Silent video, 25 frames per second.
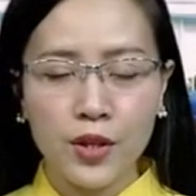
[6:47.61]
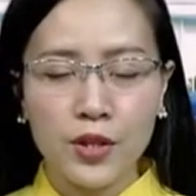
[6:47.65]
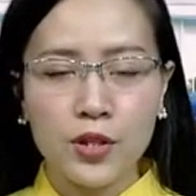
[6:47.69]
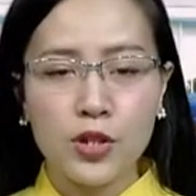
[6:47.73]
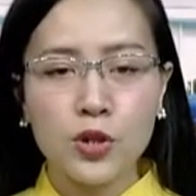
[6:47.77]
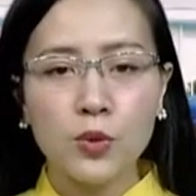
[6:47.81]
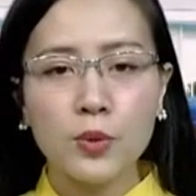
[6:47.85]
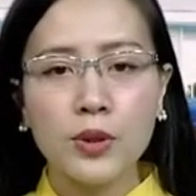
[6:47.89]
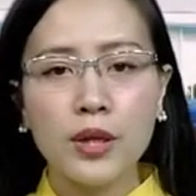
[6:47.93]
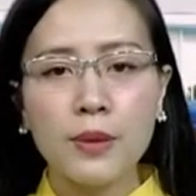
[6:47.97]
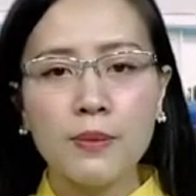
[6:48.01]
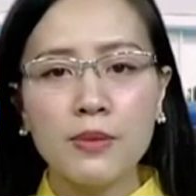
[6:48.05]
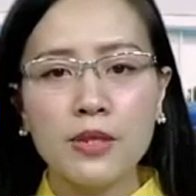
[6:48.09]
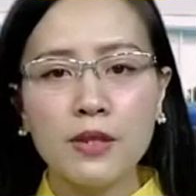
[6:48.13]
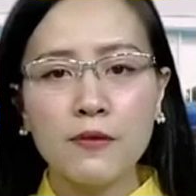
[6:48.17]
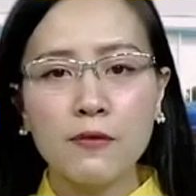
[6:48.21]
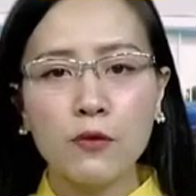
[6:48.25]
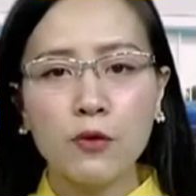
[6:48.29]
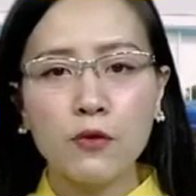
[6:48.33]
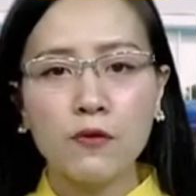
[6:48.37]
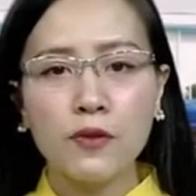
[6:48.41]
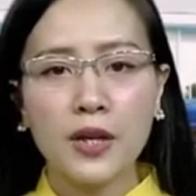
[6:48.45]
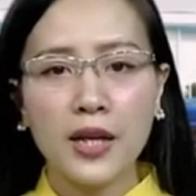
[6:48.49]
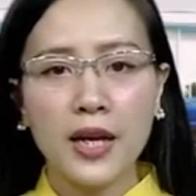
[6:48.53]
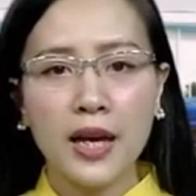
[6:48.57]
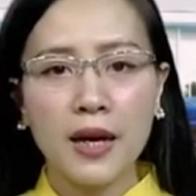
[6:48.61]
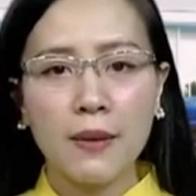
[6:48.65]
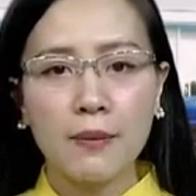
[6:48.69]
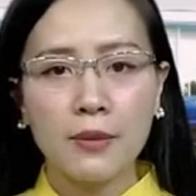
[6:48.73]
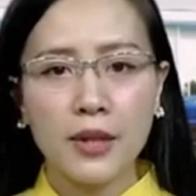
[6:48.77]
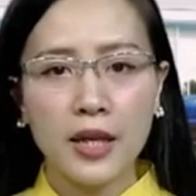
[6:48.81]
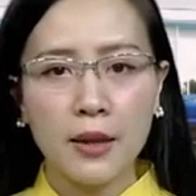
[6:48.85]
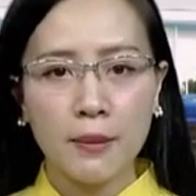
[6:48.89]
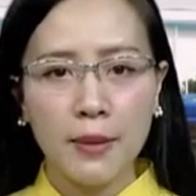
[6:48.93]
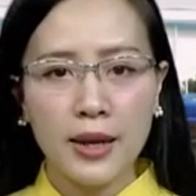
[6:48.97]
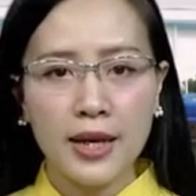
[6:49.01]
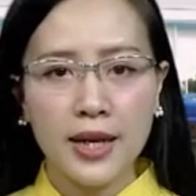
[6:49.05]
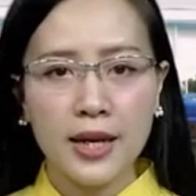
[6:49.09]
Trung tâm Dịch vụ Việc làm
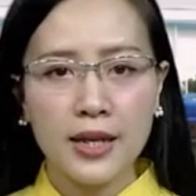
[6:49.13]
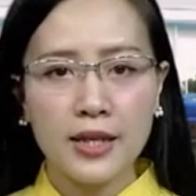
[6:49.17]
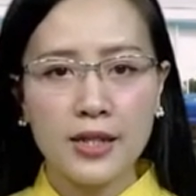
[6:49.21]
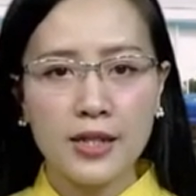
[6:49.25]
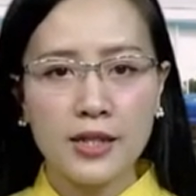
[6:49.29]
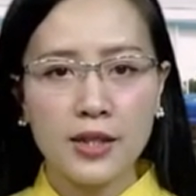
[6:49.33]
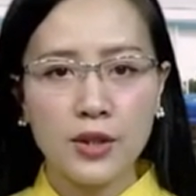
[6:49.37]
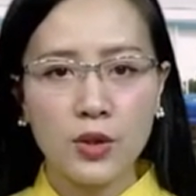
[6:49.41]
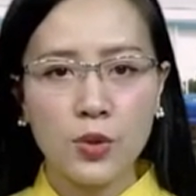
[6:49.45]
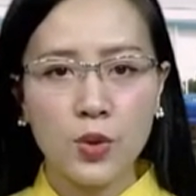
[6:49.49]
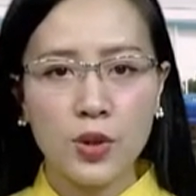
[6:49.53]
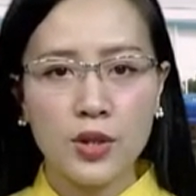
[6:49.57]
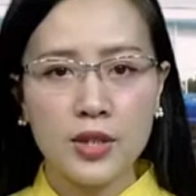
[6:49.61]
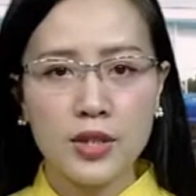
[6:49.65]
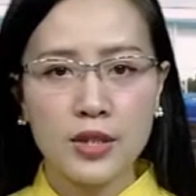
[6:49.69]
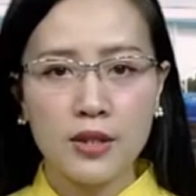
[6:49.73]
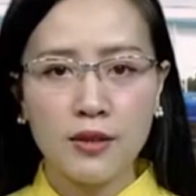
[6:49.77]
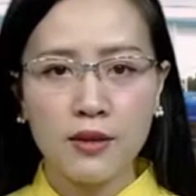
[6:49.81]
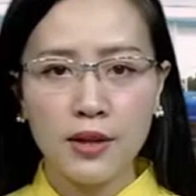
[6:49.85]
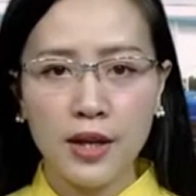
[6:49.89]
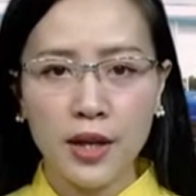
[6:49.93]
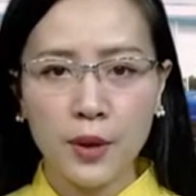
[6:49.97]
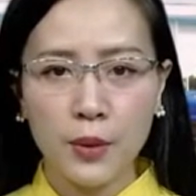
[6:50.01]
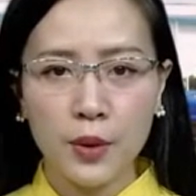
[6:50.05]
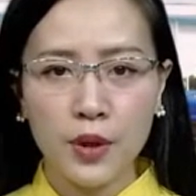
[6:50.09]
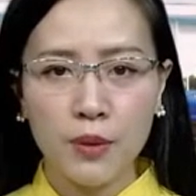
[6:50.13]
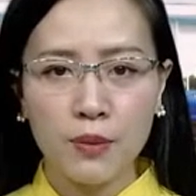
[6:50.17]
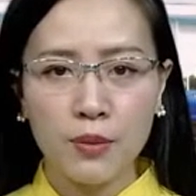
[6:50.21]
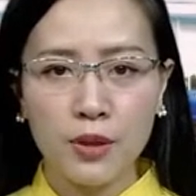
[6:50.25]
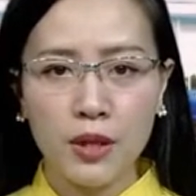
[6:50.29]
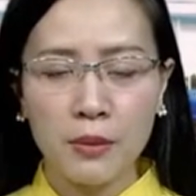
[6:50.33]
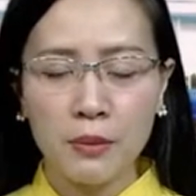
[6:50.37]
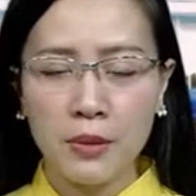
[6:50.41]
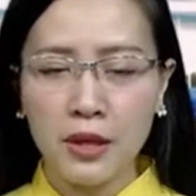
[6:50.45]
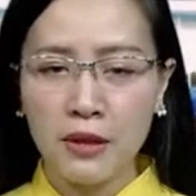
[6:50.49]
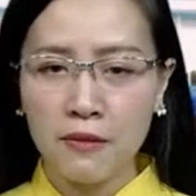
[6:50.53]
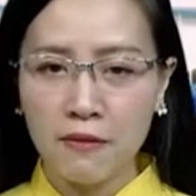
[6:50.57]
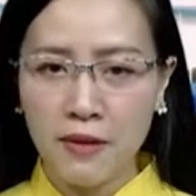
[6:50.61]
tỉnh Bắc Cạn trực thuộc Sở Lao động
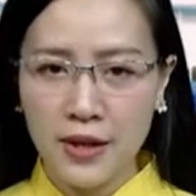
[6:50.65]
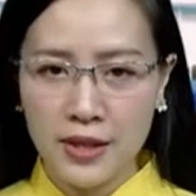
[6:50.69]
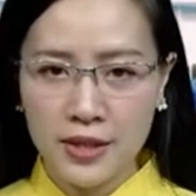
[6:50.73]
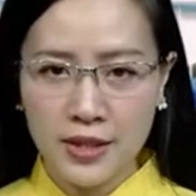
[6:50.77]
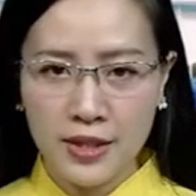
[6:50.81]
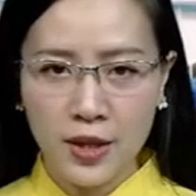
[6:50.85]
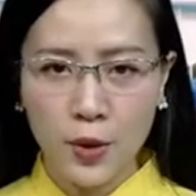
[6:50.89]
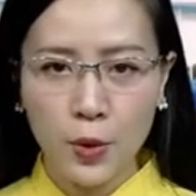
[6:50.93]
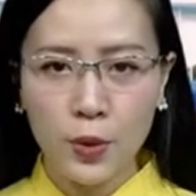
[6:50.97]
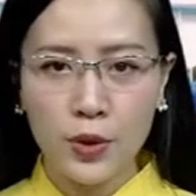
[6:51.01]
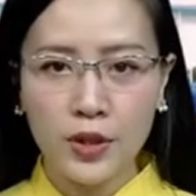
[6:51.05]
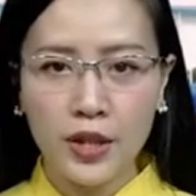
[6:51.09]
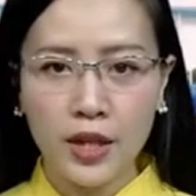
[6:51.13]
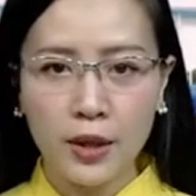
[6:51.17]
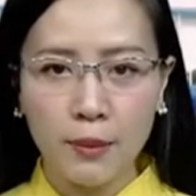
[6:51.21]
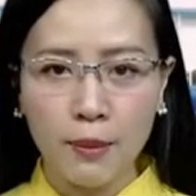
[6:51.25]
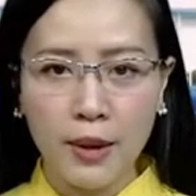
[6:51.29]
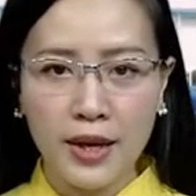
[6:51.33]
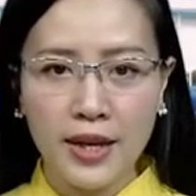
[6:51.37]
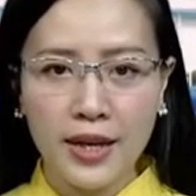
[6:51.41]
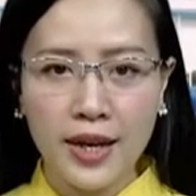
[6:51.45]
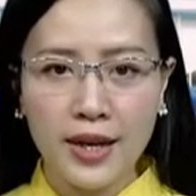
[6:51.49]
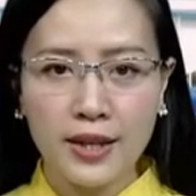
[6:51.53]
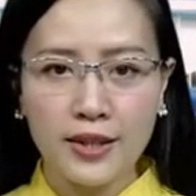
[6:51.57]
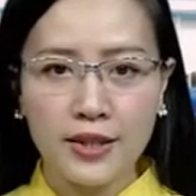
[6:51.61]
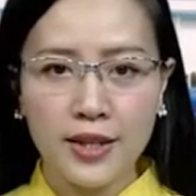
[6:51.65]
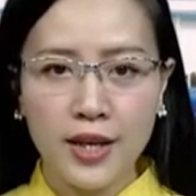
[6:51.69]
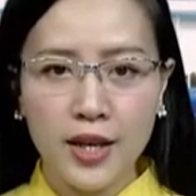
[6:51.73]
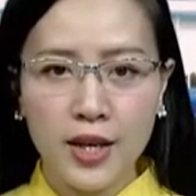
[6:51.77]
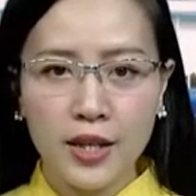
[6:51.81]
Thương binh và Xã hội tỉnh Bắc Cạn